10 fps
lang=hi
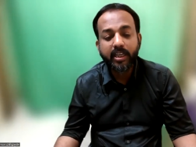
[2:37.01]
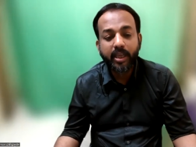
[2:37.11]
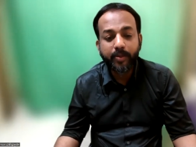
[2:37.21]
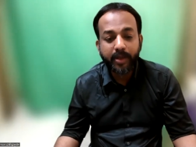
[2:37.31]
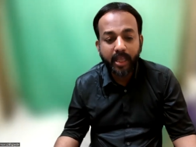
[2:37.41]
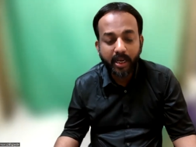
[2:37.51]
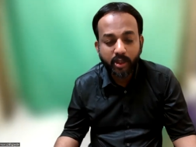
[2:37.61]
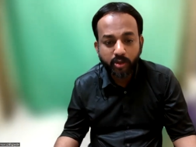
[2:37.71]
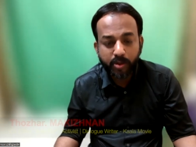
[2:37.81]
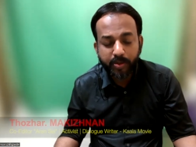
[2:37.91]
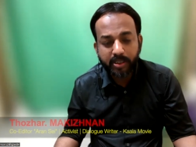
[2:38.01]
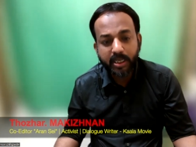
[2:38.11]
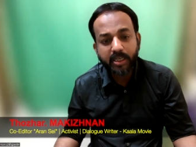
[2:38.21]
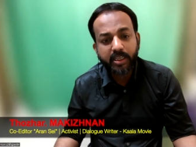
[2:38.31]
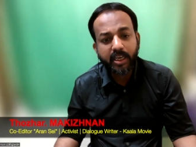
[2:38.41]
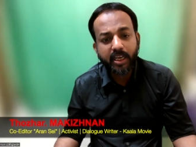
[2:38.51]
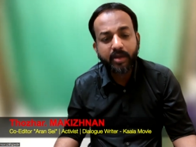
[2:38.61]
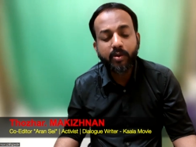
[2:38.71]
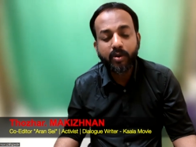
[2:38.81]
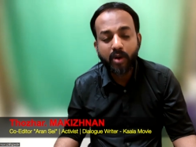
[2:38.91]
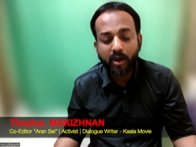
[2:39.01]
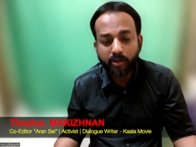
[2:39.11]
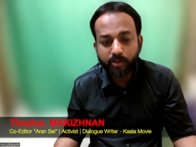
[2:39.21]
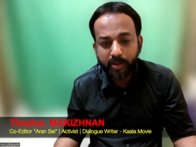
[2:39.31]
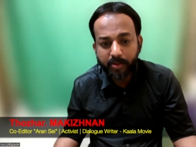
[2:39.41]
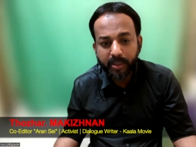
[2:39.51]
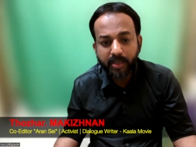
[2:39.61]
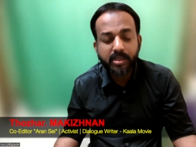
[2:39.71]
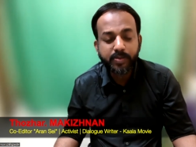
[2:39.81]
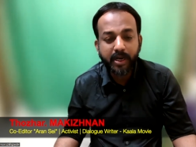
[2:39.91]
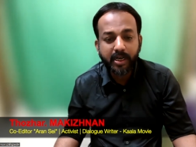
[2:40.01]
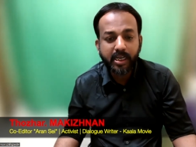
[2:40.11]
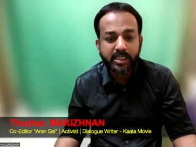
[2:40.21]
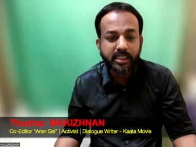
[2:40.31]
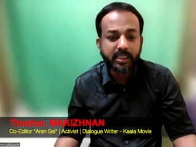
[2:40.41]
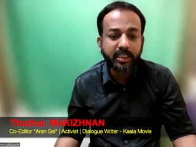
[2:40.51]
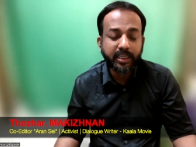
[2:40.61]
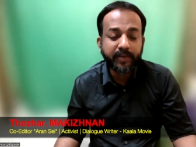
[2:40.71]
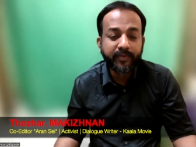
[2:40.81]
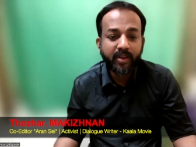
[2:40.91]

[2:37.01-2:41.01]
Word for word: या पेरियार ने जो भी प्रचार किया है वो नॉर्थ में भी स्प्रेड कर सकते हैं